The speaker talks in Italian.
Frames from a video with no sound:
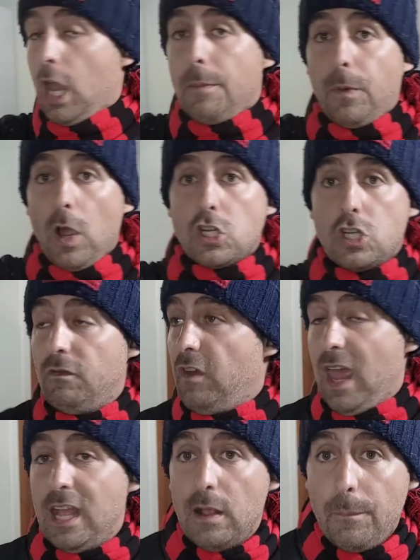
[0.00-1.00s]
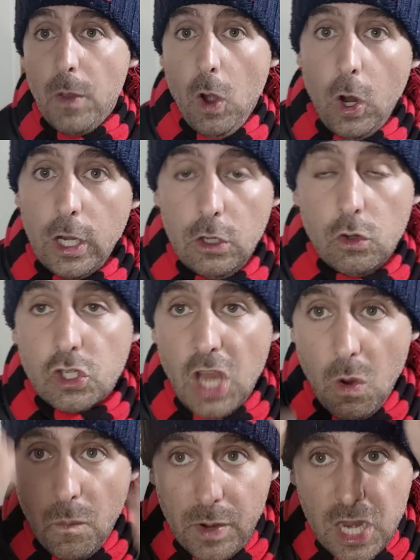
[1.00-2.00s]
e poi ci vede, Pioli non
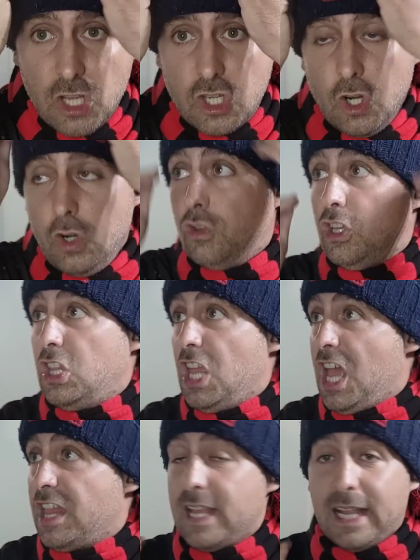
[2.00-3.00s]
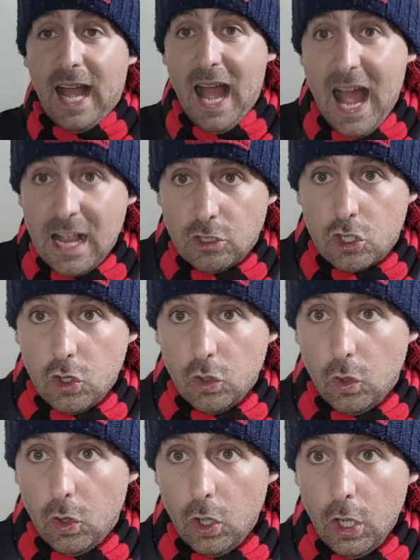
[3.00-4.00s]
c'è un briciolo di idea di
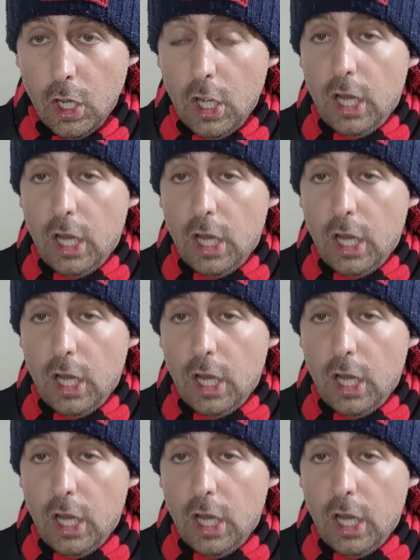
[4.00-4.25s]
calcio.